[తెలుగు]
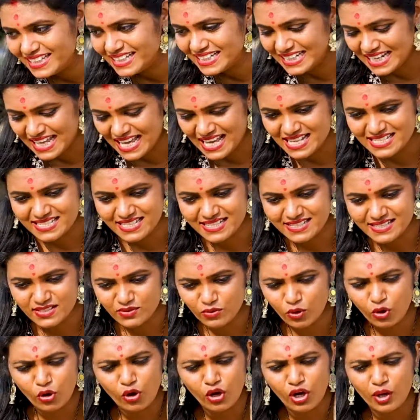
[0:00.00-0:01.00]
ఈ గ్లాసెస్
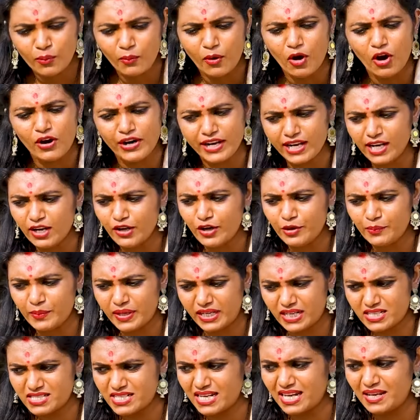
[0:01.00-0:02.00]
ఒక్కొక్క మోడల్లో
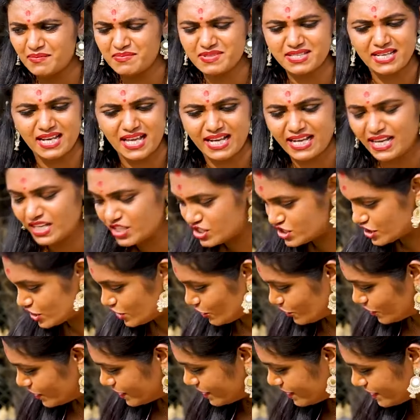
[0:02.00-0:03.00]
అనమాట షేప్స్ లాగా ఇచ్చారు
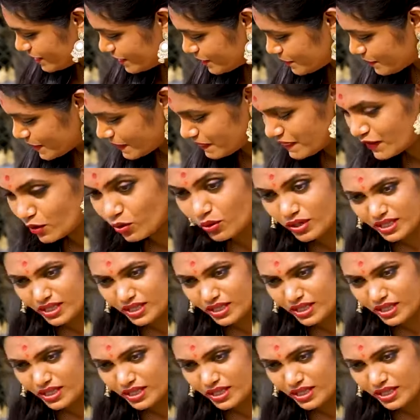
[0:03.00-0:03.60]
ఇవ్వండి పెద్ద